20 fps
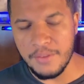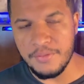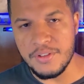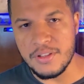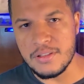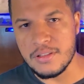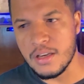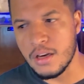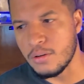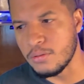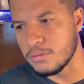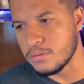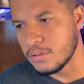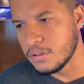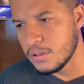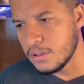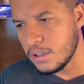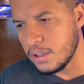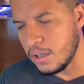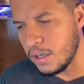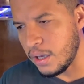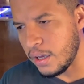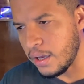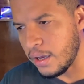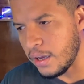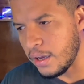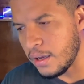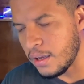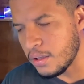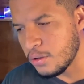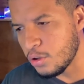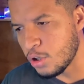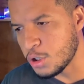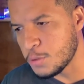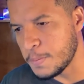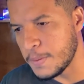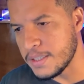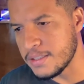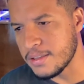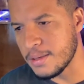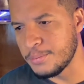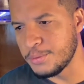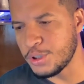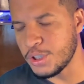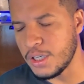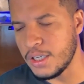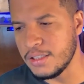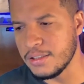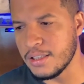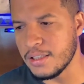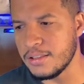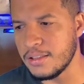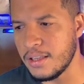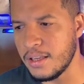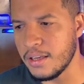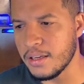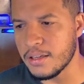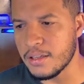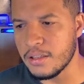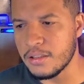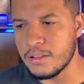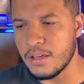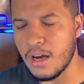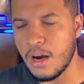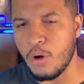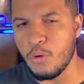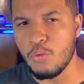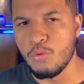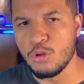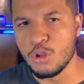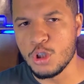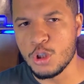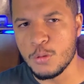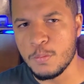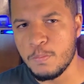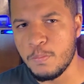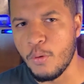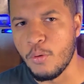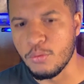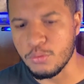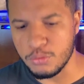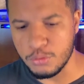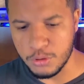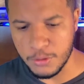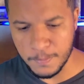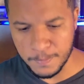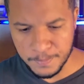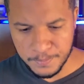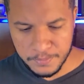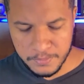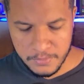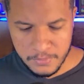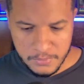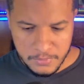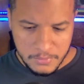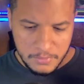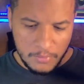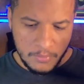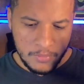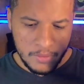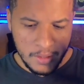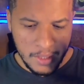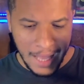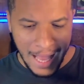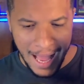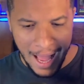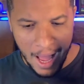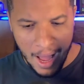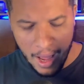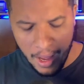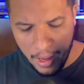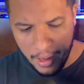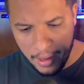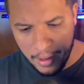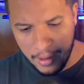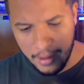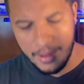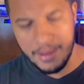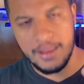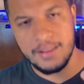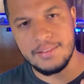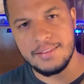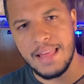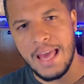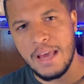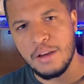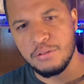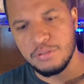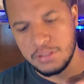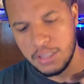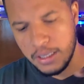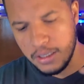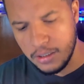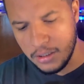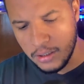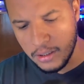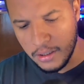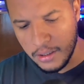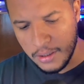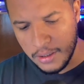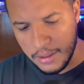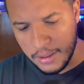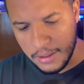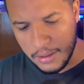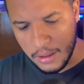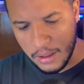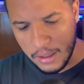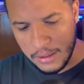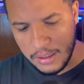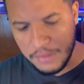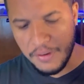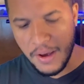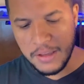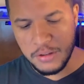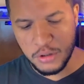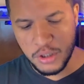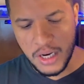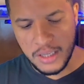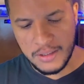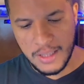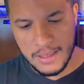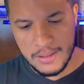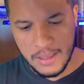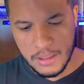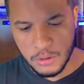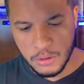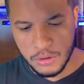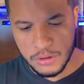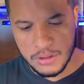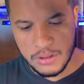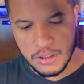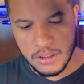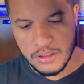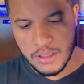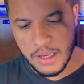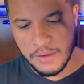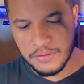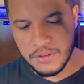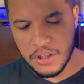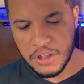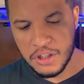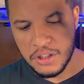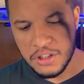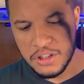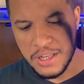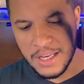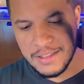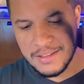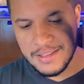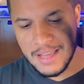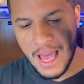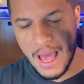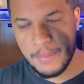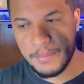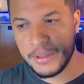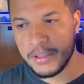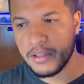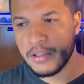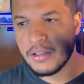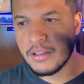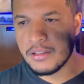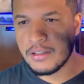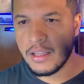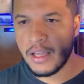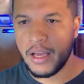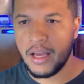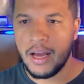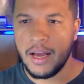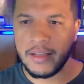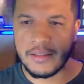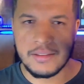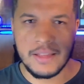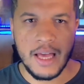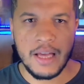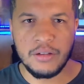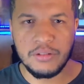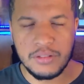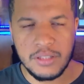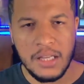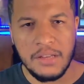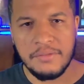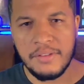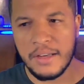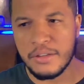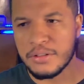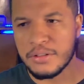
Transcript: visão, é, nós precisamos entender alguns pontos. A Ethereum tem diversos catalisadores. Isso aí você já sabe. Né? A Ethereum tem vários